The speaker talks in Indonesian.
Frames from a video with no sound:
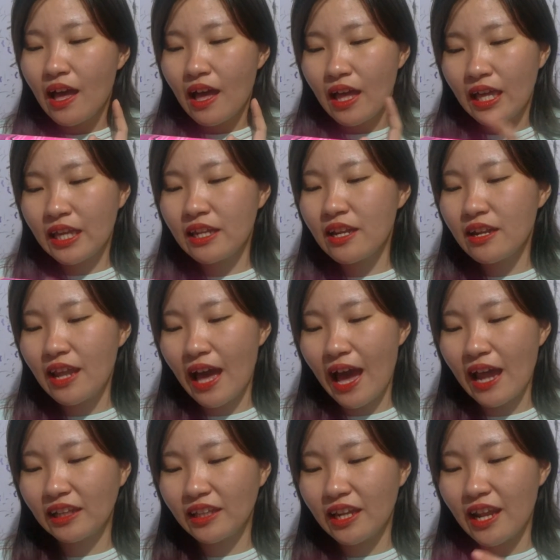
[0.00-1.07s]
Hidden
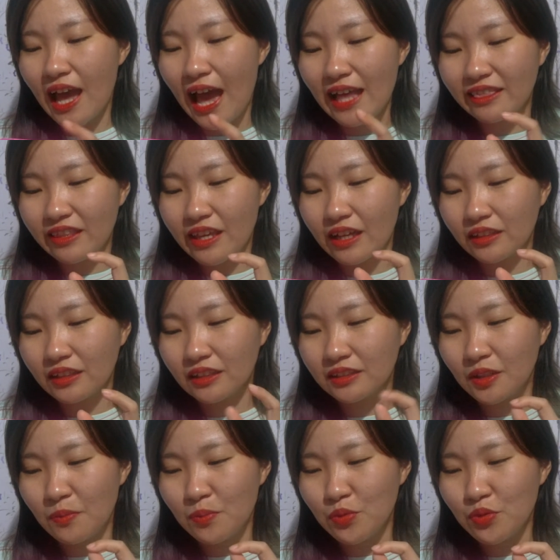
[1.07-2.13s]
Heart ada hati yang
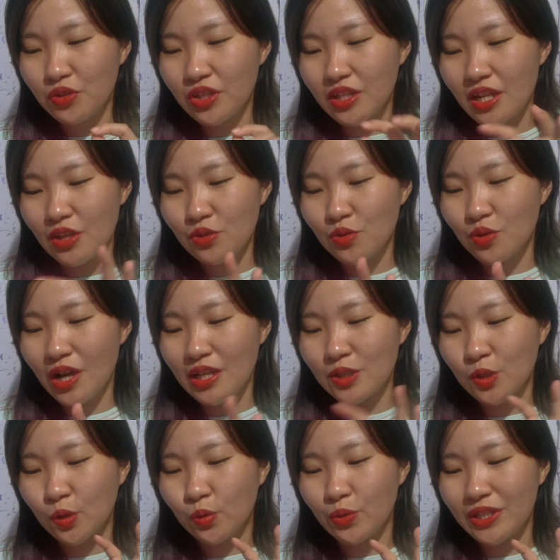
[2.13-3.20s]
tersembunyi dan juga
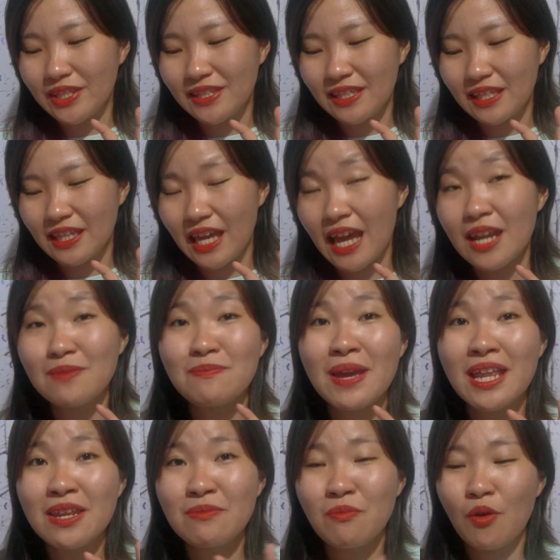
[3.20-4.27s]
squishy and
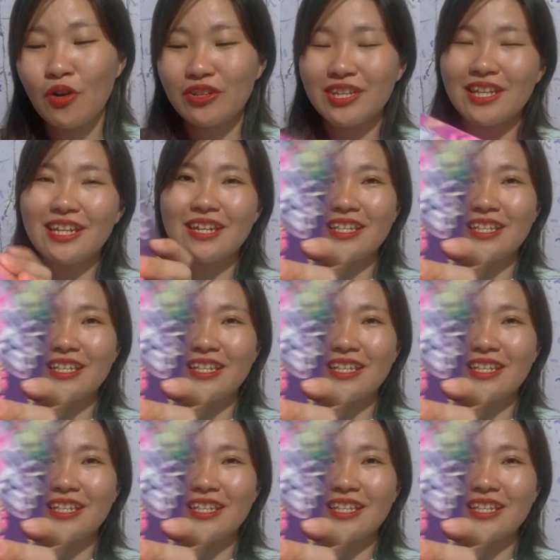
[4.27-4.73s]
many more. Jadi di